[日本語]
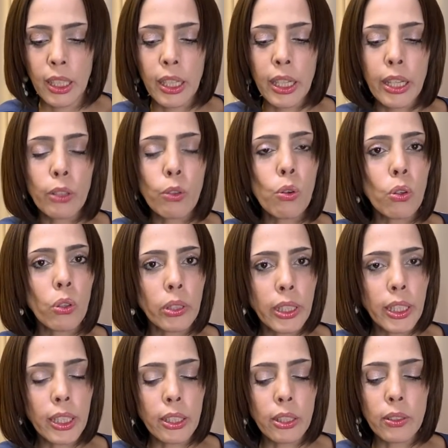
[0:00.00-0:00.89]
えここ
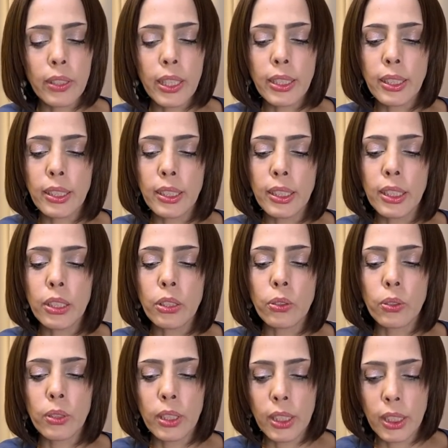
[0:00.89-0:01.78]
に9月
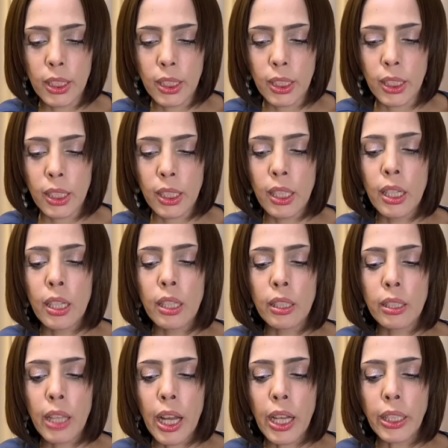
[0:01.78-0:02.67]
22日
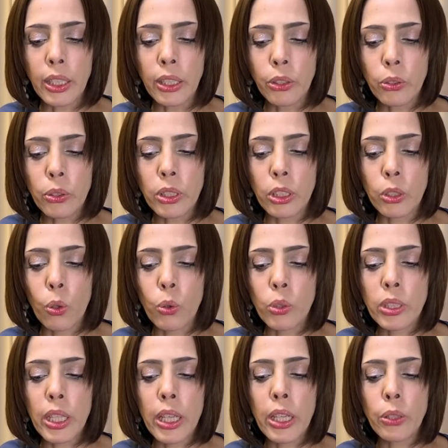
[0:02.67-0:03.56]
第4次
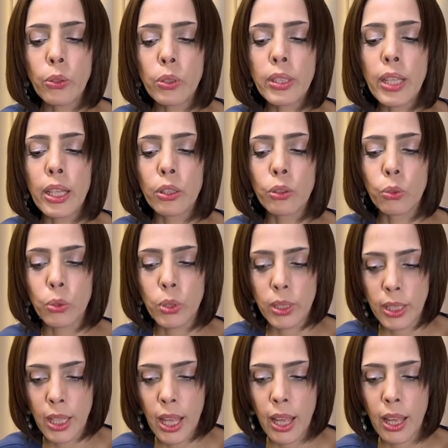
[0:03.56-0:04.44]
補正予算と
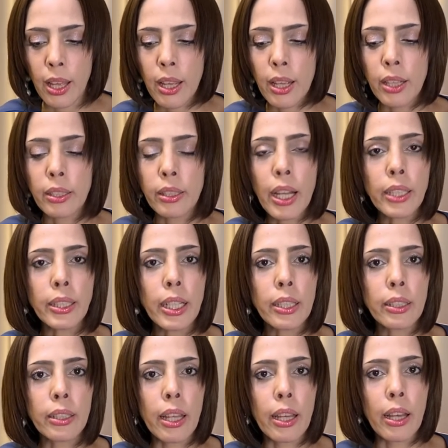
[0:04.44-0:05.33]
して
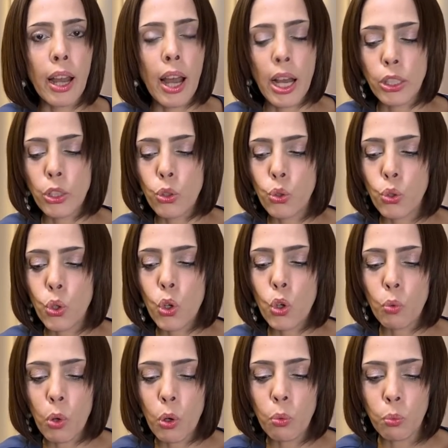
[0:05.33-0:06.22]
7.8
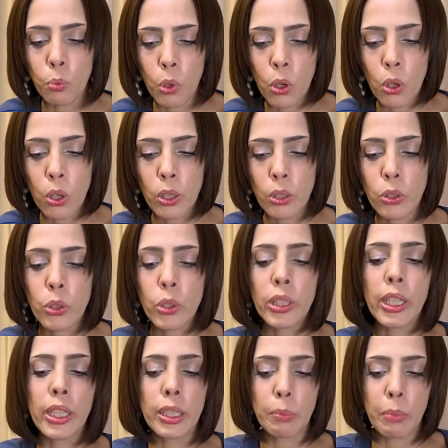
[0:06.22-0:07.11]
兆ウォンを
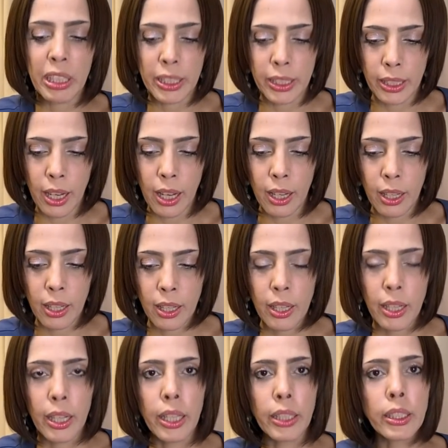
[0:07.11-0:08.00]
追加しました
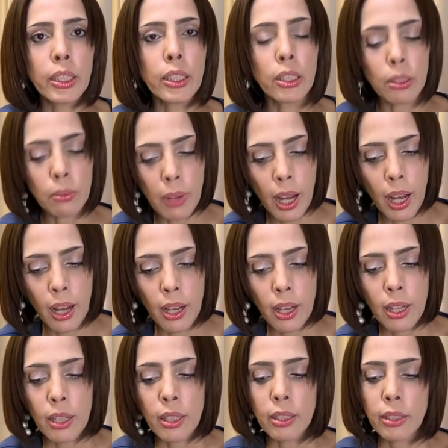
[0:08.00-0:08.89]
え実は
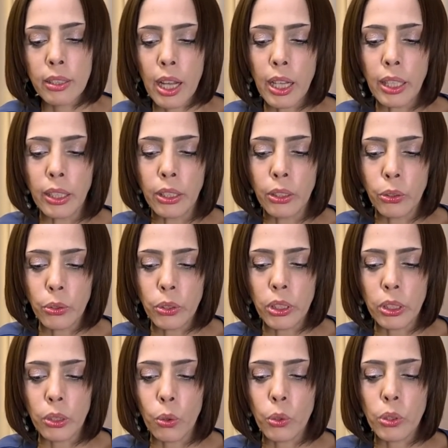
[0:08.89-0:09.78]
第4
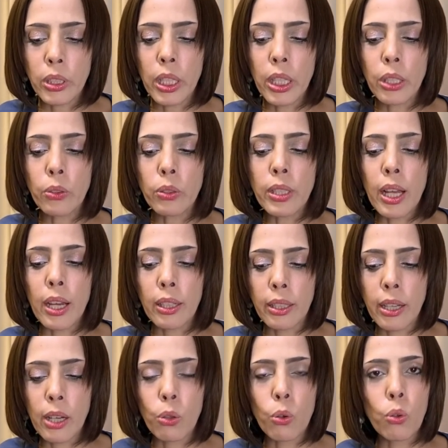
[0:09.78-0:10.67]
次補正予
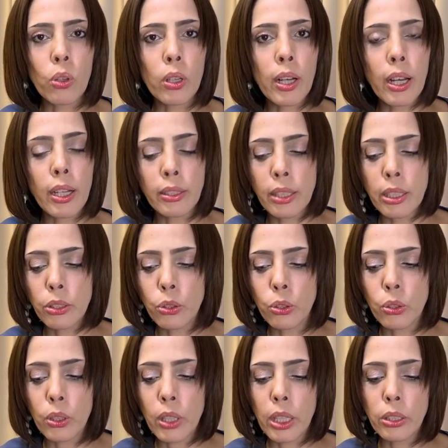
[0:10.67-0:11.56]
算が国会で
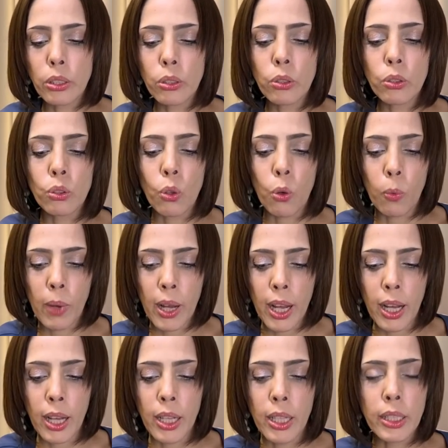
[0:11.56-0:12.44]
通過するの
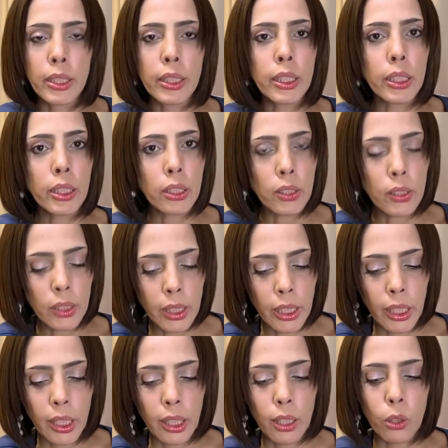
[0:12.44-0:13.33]
は実
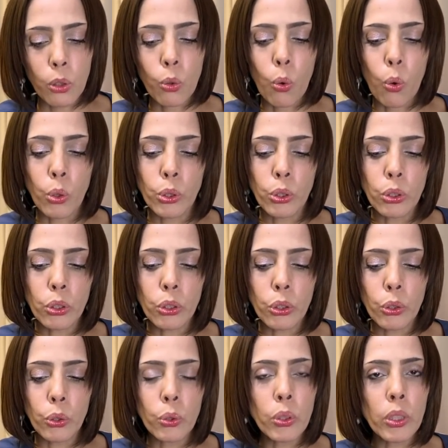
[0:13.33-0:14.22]
に
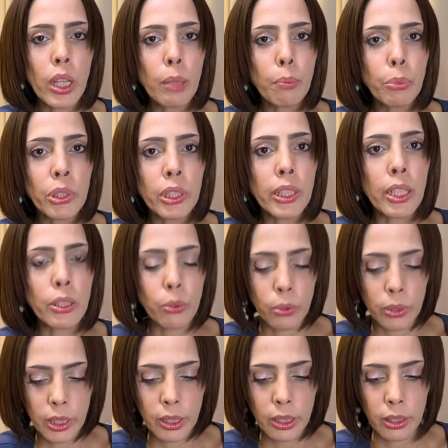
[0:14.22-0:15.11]
59年ぶりだ
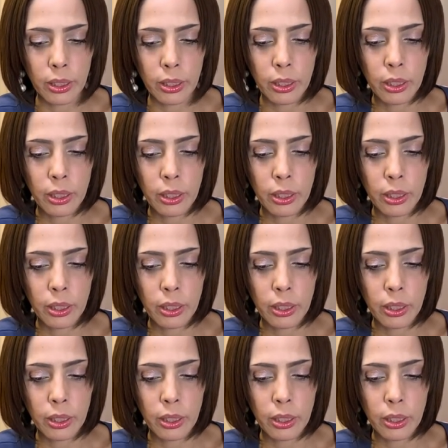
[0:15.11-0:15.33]
そうです